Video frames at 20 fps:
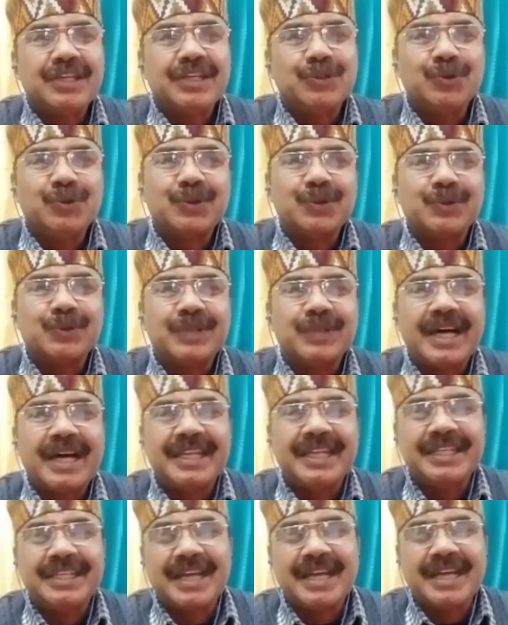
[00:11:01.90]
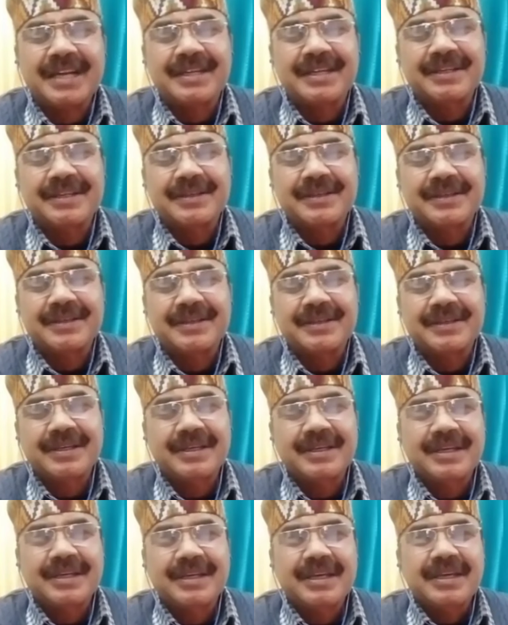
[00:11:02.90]
खुददारी प्यारे
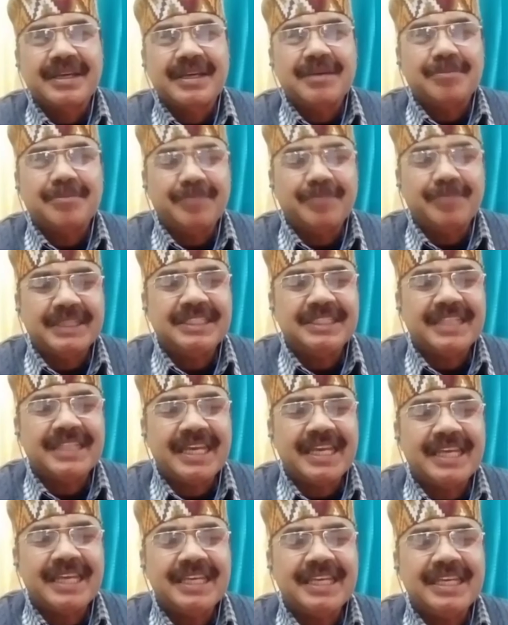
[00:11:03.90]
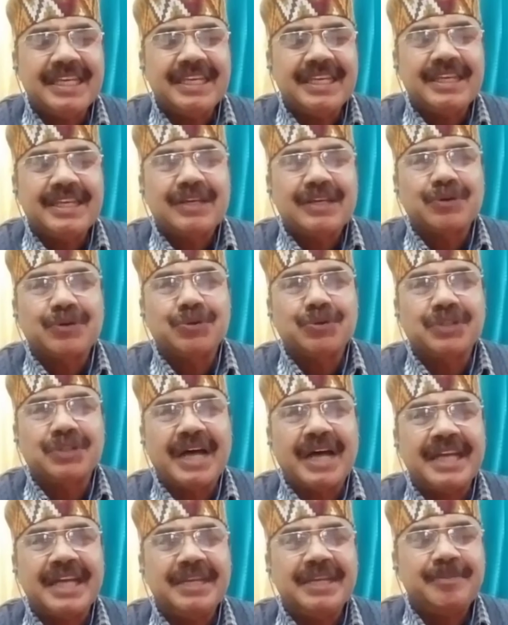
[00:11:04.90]
खुद से दूर उधारी रख
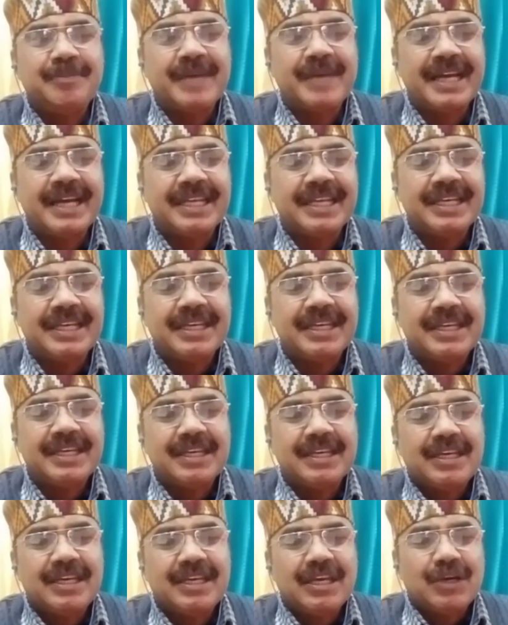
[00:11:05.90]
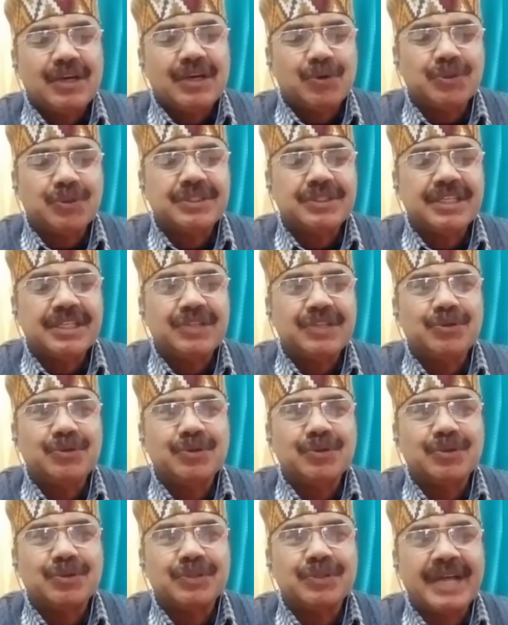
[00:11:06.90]
बची रहेगी
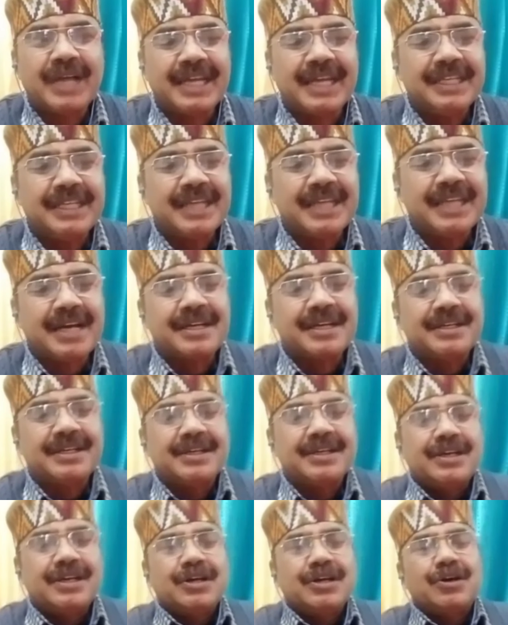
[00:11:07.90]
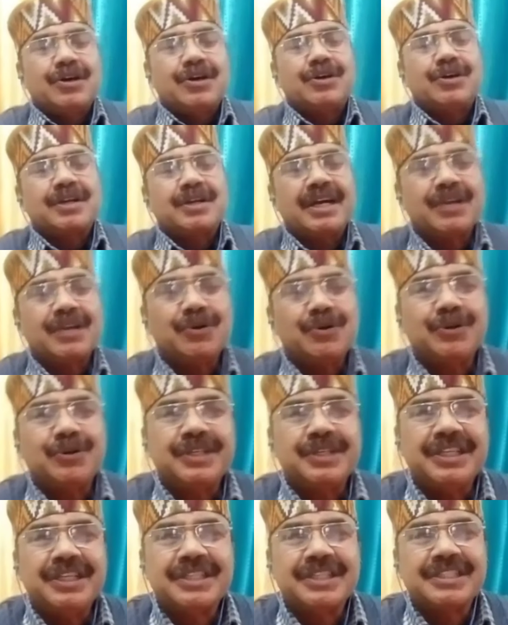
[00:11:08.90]
खुददारी प्यारे खुद
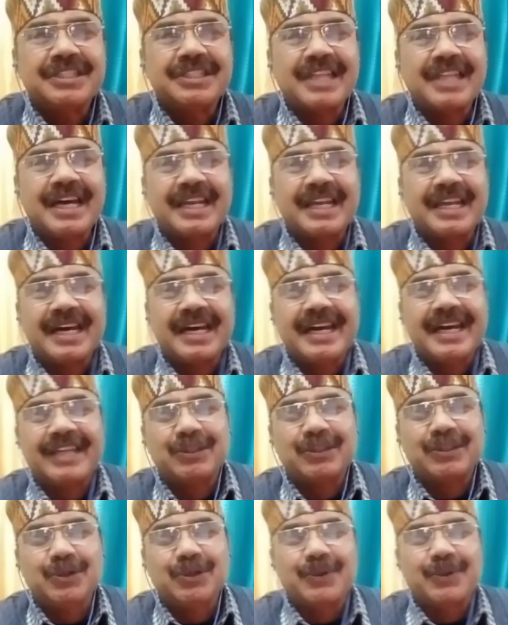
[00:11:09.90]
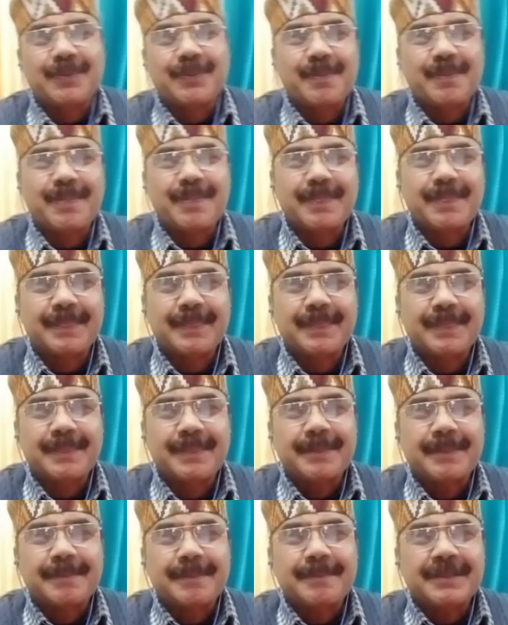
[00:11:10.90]
से दूर उधारी रख और घर
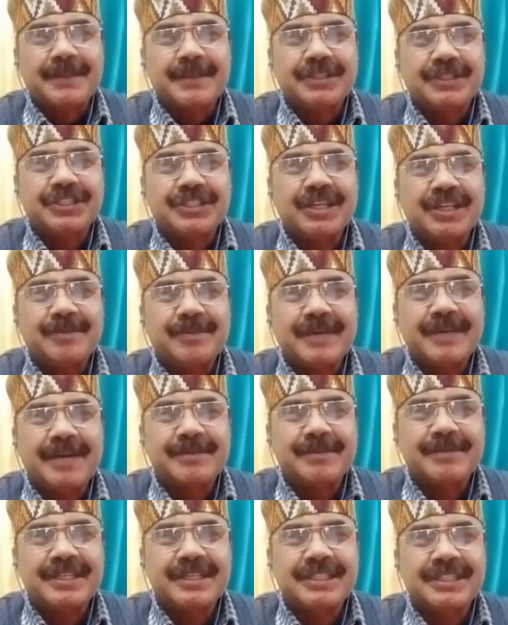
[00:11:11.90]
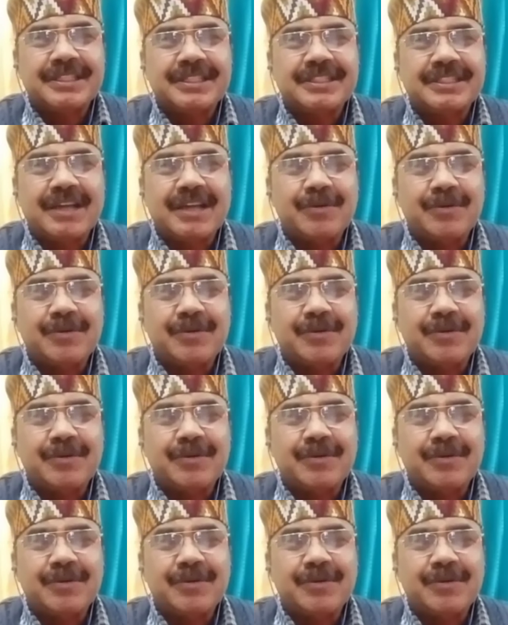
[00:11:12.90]
को ठीक चलाना है तो